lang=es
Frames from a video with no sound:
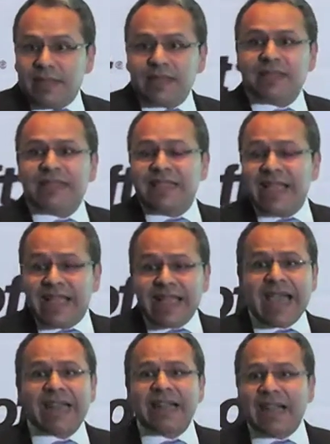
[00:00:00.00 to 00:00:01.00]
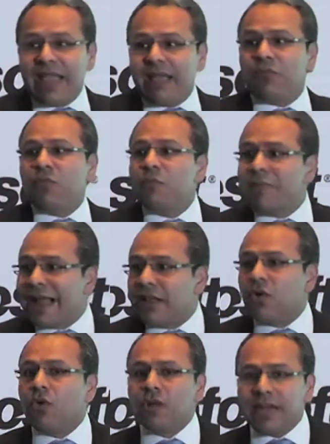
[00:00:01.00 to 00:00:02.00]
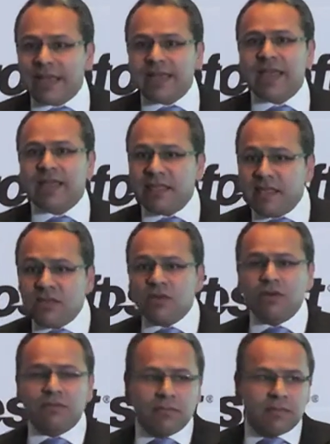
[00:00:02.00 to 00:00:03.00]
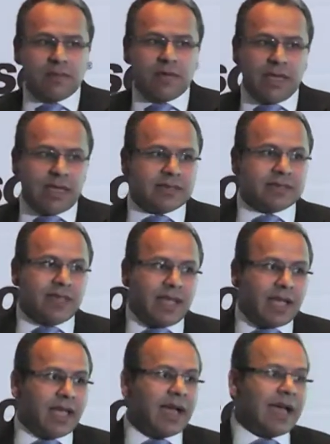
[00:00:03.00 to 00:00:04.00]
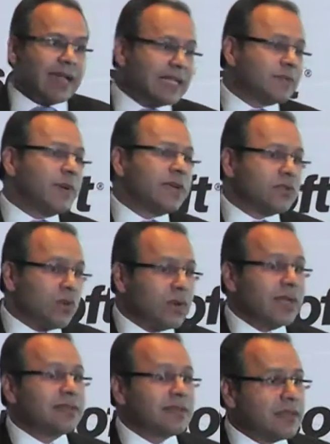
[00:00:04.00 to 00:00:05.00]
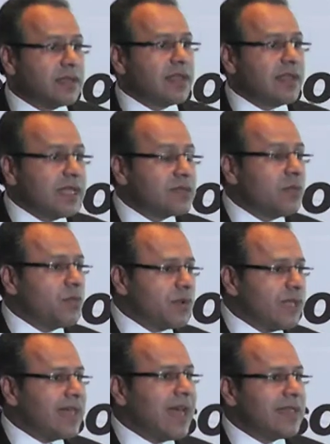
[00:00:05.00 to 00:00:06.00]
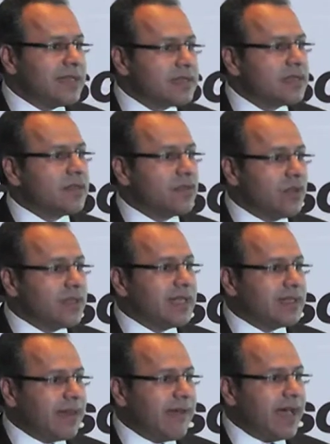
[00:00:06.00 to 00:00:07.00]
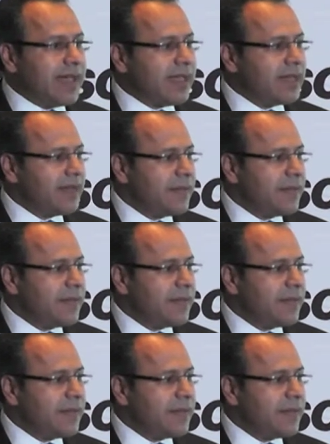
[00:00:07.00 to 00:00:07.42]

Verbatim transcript: dejarle un valor añadido este, a las personas en las comunidades donde trabajan.